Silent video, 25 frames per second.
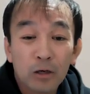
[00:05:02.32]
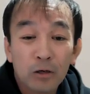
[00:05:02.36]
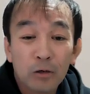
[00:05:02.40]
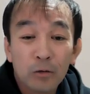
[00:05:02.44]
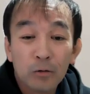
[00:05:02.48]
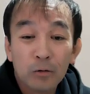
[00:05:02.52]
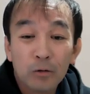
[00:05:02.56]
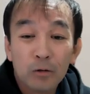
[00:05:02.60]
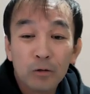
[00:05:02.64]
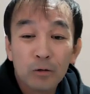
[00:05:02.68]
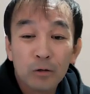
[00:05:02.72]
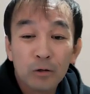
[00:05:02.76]
あ
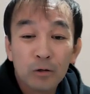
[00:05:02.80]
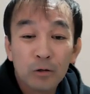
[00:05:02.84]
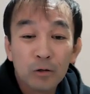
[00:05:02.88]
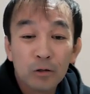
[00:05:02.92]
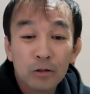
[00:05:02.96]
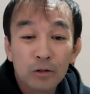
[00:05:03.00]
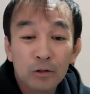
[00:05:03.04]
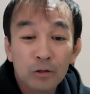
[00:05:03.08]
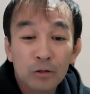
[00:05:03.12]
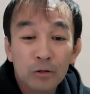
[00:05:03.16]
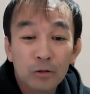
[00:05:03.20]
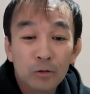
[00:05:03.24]

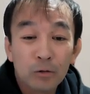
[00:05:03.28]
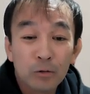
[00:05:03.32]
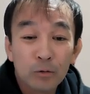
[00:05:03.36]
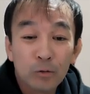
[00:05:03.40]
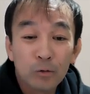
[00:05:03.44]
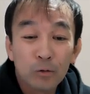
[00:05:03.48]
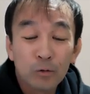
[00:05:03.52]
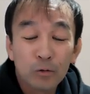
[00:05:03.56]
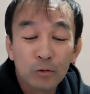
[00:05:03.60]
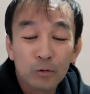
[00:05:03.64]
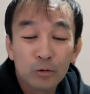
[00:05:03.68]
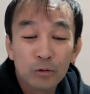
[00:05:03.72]

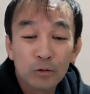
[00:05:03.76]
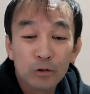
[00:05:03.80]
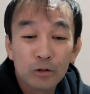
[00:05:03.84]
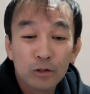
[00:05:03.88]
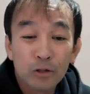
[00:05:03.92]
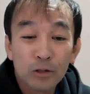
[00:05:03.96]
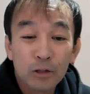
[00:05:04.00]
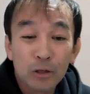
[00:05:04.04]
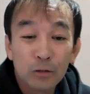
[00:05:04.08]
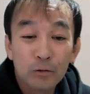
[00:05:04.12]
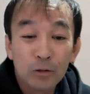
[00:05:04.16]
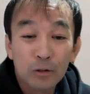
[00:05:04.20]

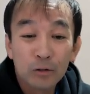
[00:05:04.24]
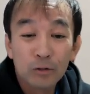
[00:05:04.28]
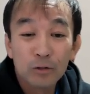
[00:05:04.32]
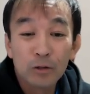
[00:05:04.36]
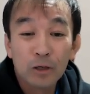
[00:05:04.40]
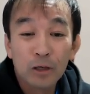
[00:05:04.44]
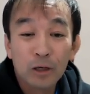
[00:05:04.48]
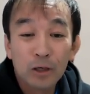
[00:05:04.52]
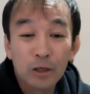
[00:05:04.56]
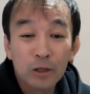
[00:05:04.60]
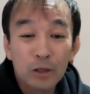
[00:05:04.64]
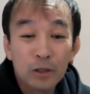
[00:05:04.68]
違うやつ
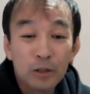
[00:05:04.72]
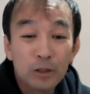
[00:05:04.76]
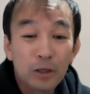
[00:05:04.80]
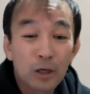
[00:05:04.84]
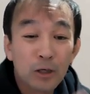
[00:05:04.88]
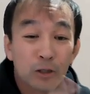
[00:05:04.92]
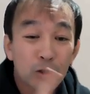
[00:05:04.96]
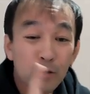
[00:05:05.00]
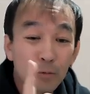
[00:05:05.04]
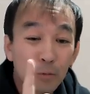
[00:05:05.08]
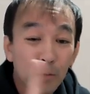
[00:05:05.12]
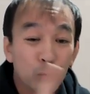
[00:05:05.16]
が1
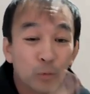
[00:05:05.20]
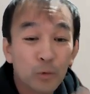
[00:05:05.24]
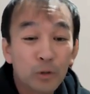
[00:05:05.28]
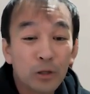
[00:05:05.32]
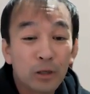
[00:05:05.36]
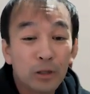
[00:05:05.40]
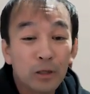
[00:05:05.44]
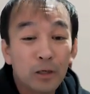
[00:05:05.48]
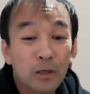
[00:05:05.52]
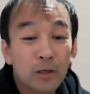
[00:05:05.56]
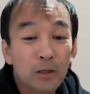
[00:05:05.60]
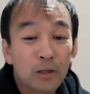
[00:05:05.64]
ヶ月も持
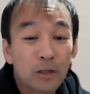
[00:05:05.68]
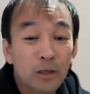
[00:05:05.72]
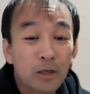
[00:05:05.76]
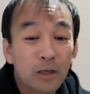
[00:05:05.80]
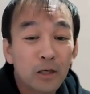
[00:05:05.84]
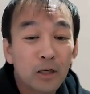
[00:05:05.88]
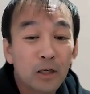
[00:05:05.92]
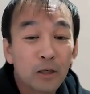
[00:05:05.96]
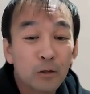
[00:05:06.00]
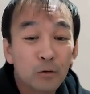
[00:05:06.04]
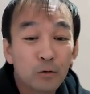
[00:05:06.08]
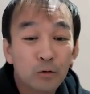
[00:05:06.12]
たなかった
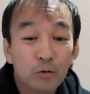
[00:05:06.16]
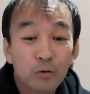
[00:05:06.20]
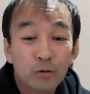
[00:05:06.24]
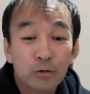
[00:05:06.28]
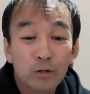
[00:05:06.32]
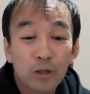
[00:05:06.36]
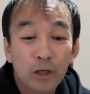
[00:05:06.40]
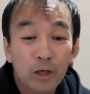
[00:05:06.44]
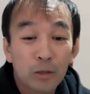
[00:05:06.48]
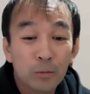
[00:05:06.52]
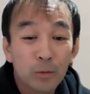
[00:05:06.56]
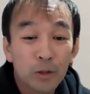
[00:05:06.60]
から途
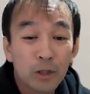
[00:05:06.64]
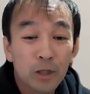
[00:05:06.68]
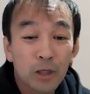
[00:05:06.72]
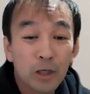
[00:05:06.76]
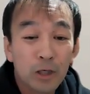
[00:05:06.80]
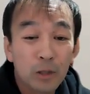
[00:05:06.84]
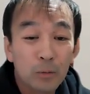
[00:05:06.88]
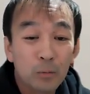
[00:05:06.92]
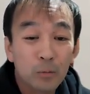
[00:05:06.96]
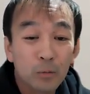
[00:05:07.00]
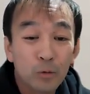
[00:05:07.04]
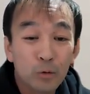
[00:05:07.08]
中でやめ
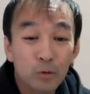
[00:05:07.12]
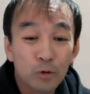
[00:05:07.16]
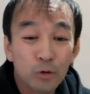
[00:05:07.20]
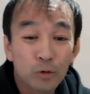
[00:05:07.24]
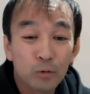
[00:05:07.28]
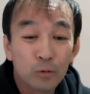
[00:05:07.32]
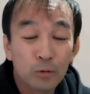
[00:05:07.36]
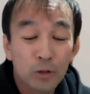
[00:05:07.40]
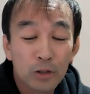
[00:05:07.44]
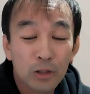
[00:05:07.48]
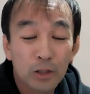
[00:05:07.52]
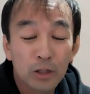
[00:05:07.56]
てもう
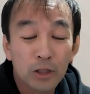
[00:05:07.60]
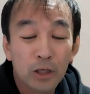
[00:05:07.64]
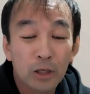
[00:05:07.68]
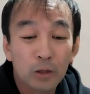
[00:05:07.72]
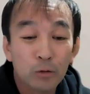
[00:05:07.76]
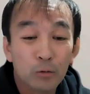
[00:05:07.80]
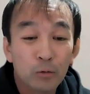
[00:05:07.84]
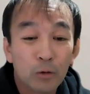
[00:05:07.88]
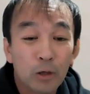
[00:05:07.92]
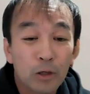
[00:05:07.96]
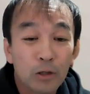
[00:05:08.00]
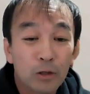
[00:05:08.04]
しょうがない
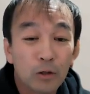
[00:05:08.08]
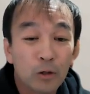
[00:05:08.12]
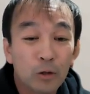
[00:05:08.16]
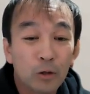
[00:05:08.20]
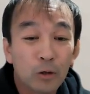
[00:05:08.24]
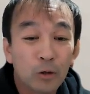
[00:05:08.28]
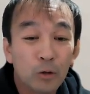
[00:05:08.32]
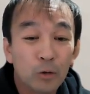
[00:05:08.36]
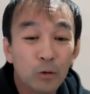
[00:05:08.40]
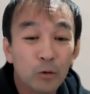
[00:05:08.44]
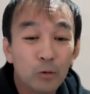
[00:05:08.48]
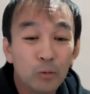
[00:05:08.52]
やとかっ
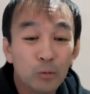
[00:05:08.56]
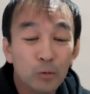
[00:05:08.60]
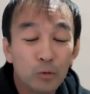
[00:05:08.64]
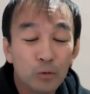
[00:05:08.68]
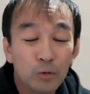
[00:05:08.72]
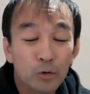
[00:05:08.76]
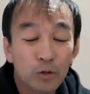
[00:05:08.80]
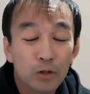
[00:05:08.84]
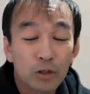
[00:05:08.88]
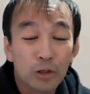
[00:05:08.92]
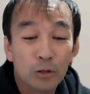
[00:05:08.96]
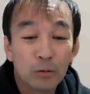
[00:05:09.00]
て
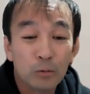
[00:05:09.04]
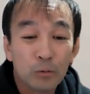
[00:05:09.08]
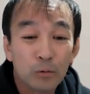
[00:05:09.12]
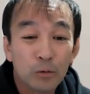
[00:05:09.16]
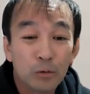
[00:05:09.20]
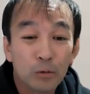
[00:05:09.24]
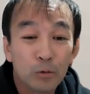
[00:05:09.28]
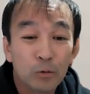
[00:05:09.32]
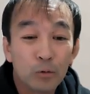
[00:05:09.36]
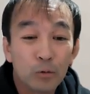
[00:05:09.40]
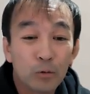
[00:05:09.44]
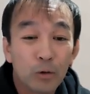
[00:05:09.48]
思っちゃうっ
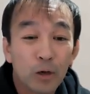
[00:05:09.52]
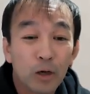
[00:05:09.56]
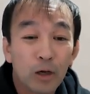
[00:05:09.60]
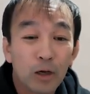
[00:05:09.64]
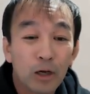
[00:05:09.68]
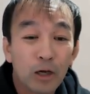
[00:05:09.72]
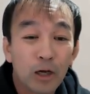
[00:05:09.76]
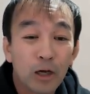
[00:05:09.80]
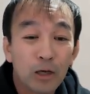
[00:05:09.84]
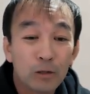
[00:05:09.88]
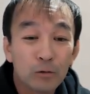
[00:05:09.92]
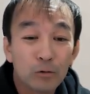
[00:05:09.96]
てこと
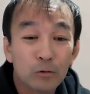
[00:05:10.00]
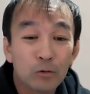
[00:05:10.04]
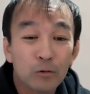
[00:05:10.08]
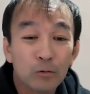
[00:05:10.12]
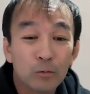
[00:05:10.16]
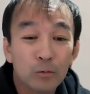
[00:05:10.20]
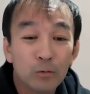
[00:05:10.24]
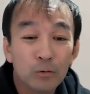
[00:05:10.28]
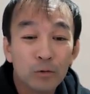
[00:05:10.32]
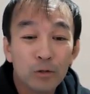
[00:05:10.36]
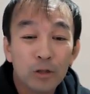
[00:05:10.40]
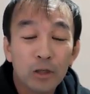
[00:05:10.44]
がある
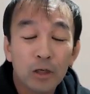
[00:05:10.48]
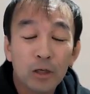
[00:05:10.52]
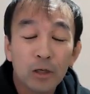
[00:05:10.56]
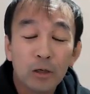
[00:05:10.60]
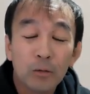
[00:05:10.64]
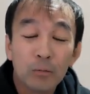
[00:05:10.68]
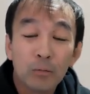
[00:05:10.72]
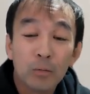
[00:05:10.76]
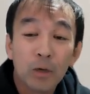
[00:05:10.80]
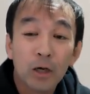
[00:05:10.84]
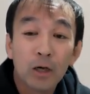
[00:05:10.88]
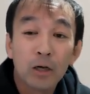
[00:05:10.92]
と思うん
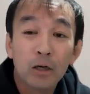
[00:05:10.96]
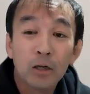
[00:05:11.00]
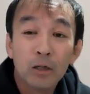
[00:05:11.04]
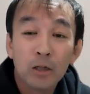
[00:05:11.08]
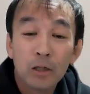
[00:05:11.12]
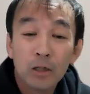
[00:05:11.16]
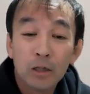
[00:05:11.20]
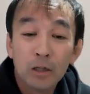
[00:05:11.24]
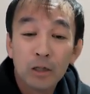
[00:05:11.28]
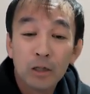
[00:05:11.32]
で、ま